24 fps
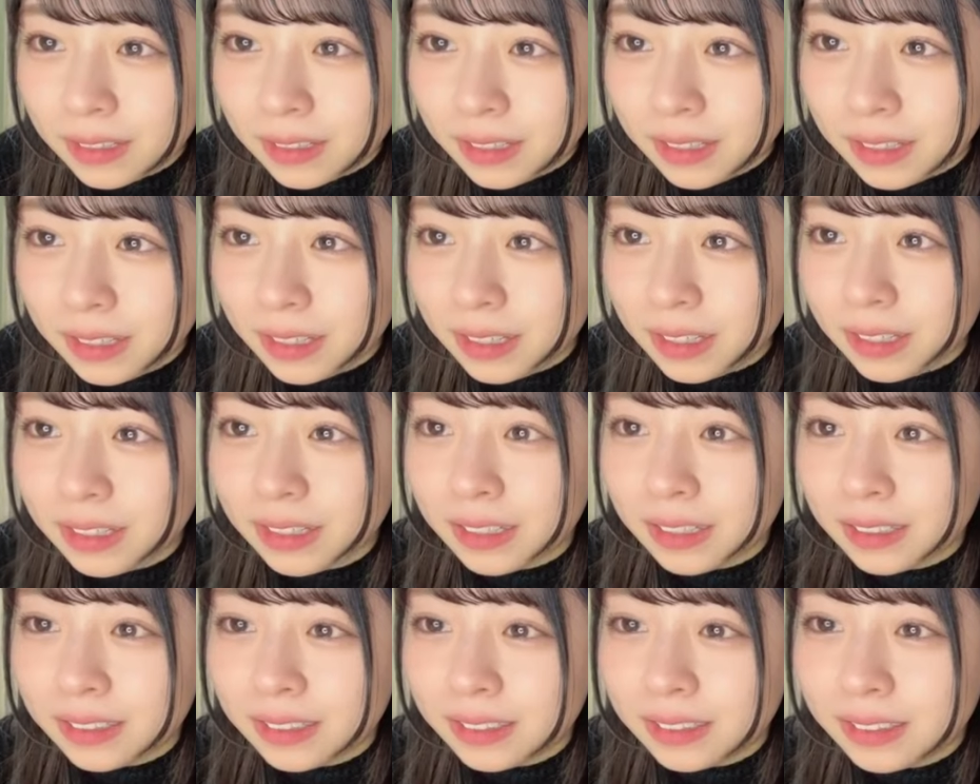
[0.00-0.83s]
綺麗だ
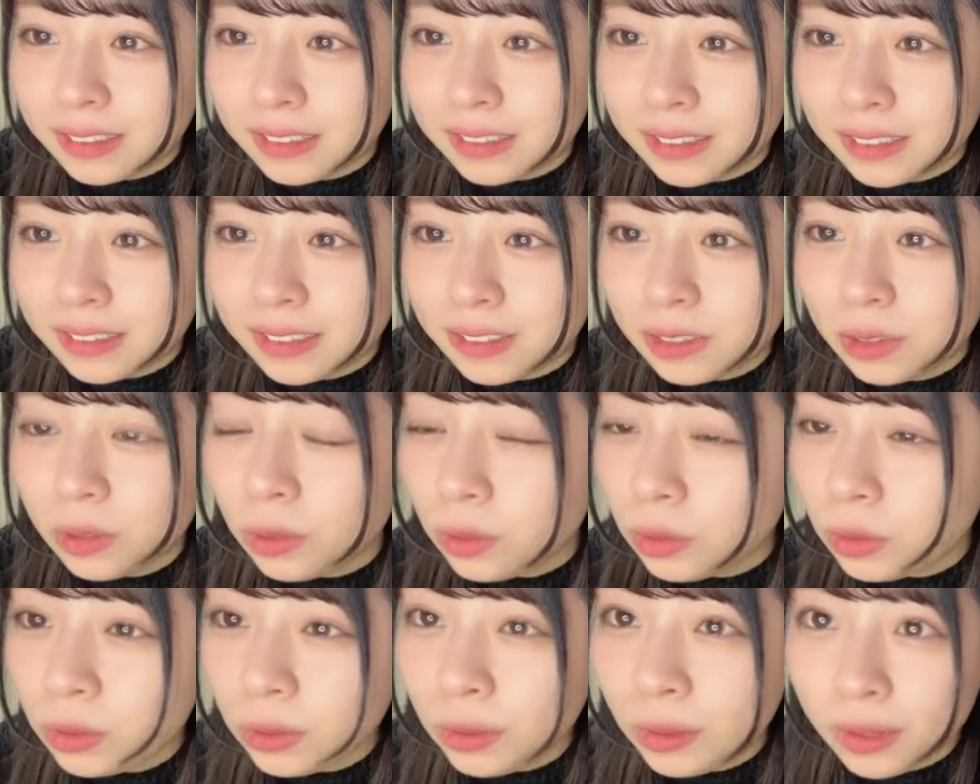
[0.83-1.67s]

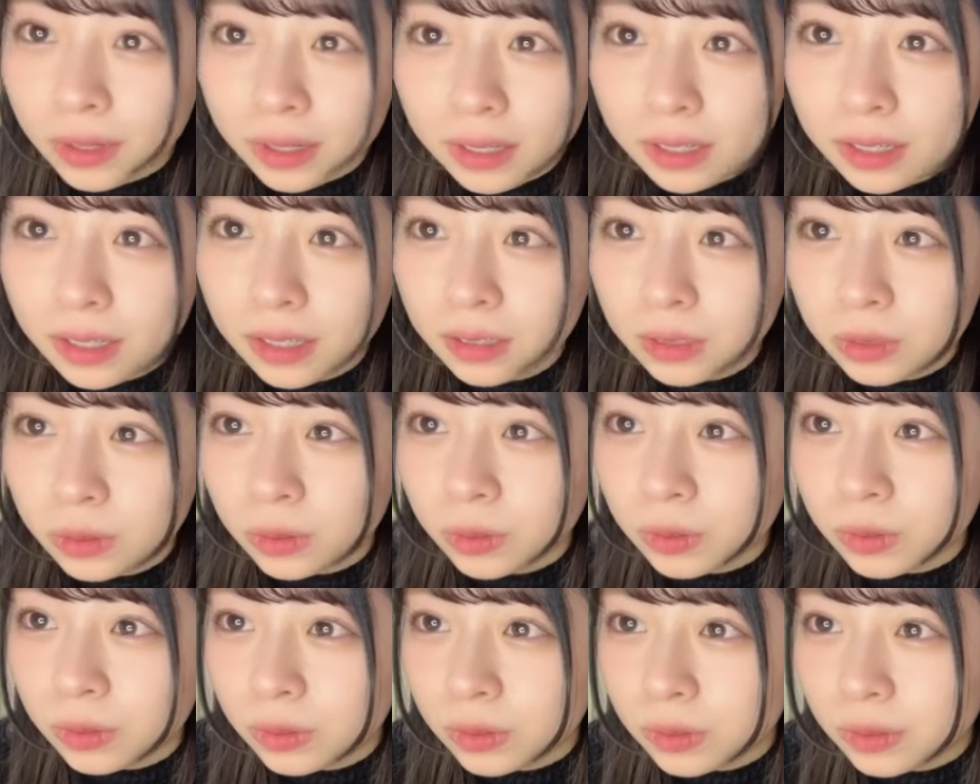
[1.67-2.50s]
尊いありがとう
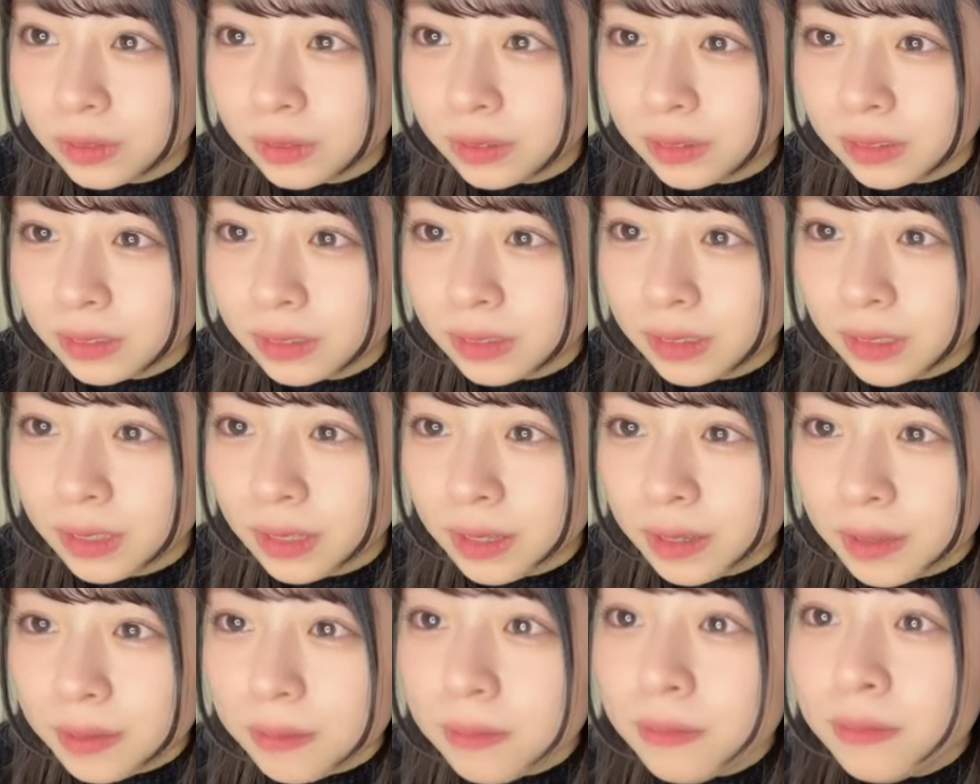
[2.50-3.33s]

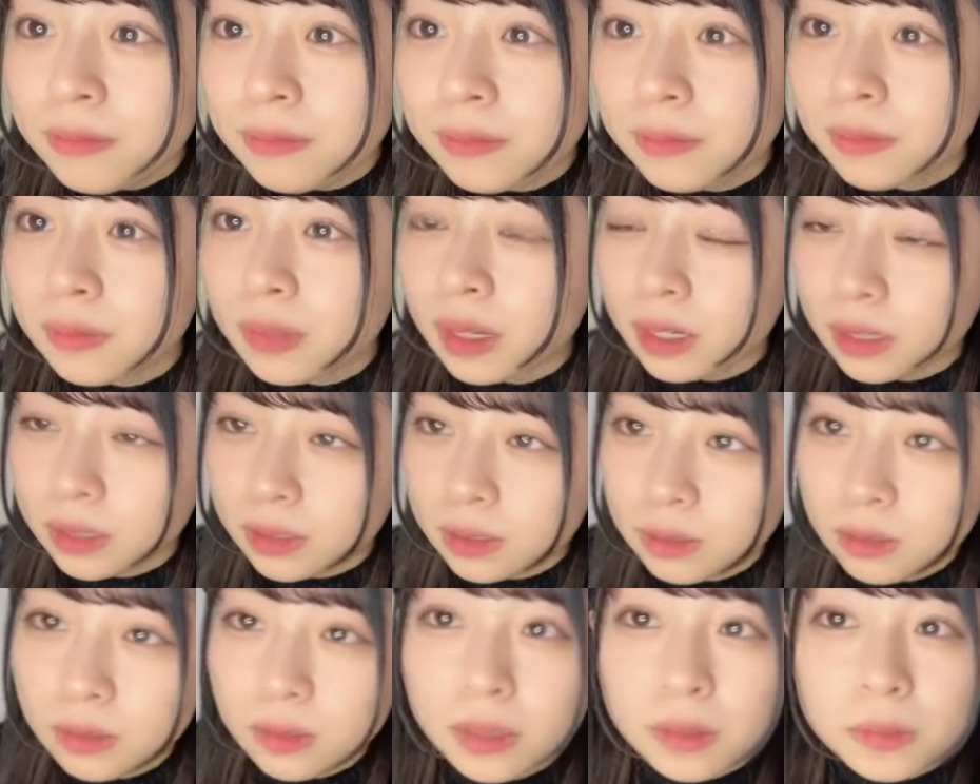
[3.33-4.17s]
あ
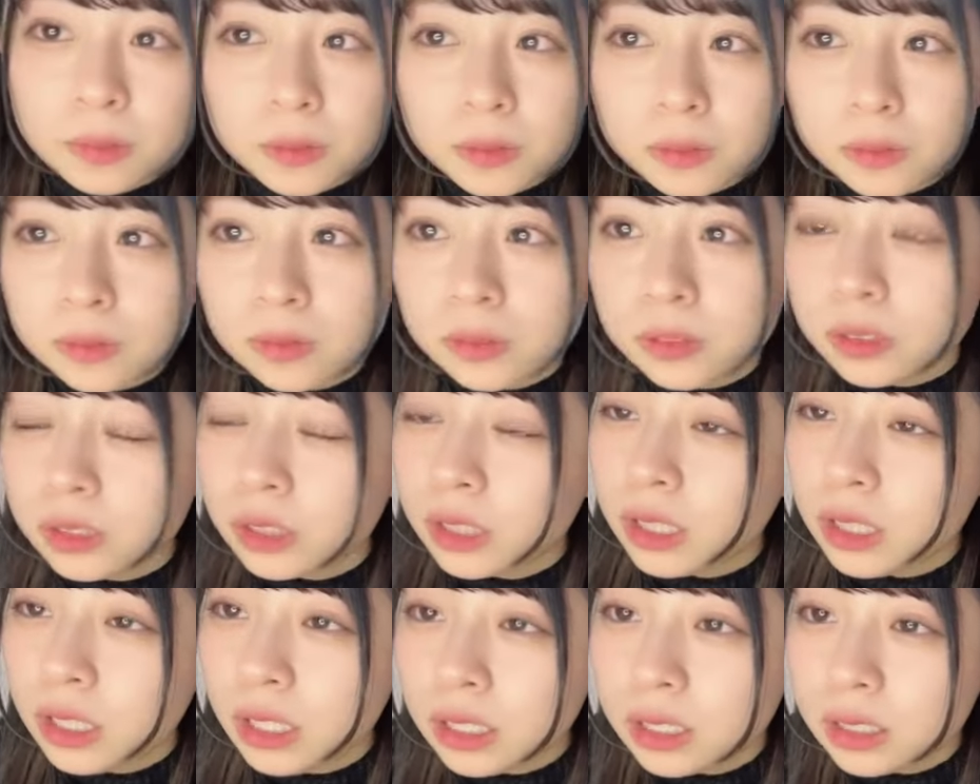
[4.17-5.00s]
そうかもすっ
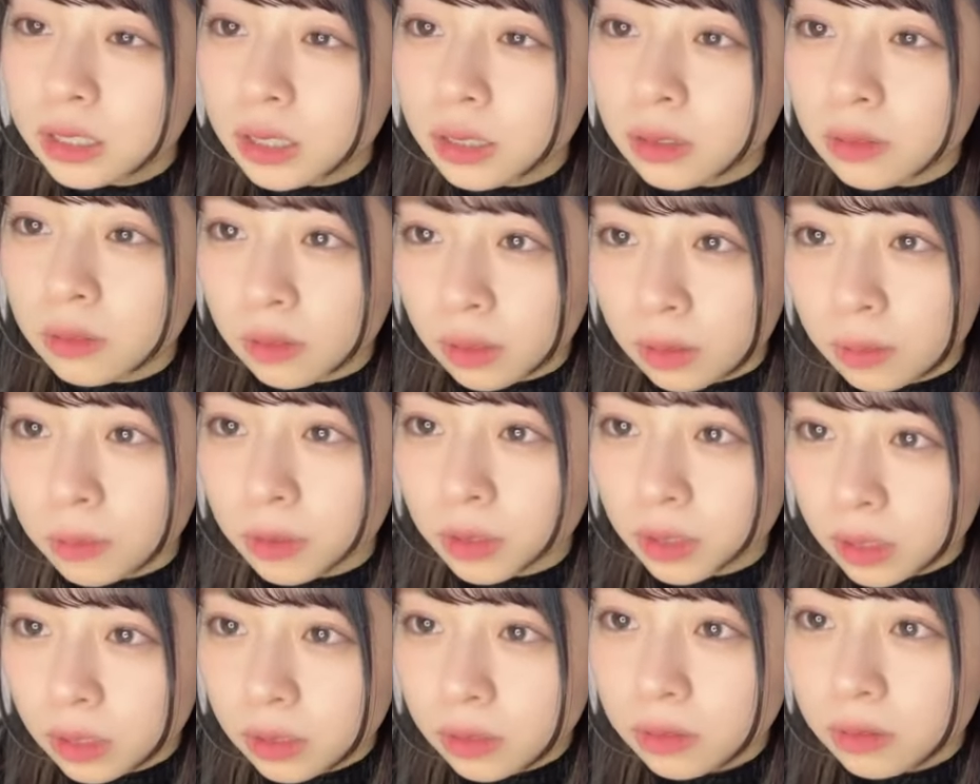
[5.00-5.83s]
きりしたのかも
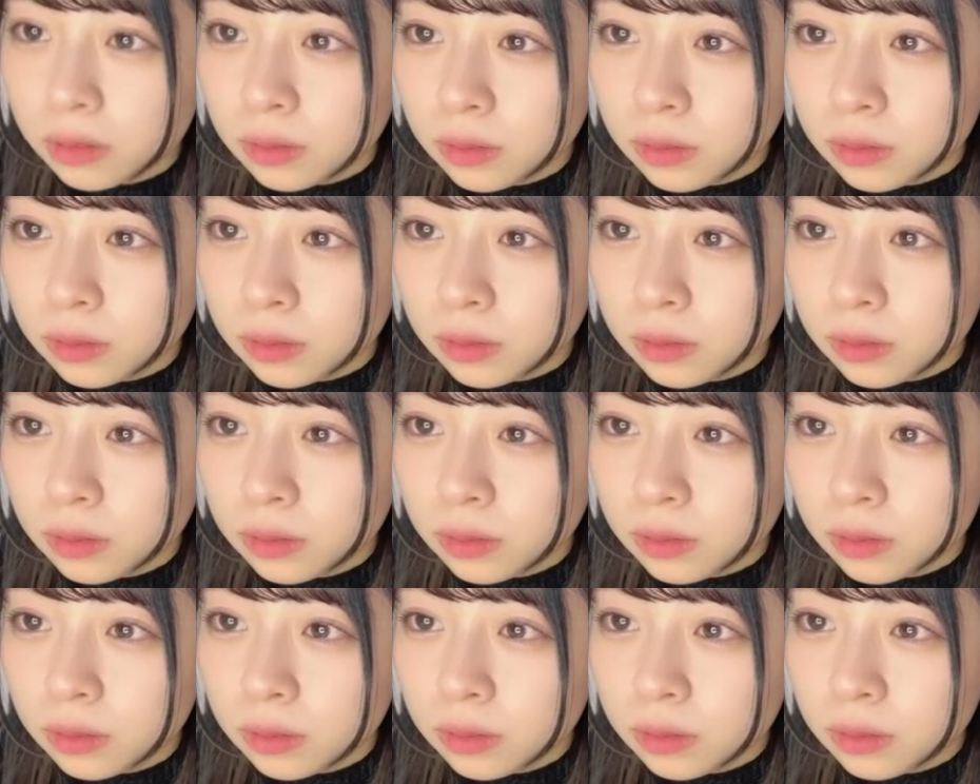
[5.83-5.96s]
ね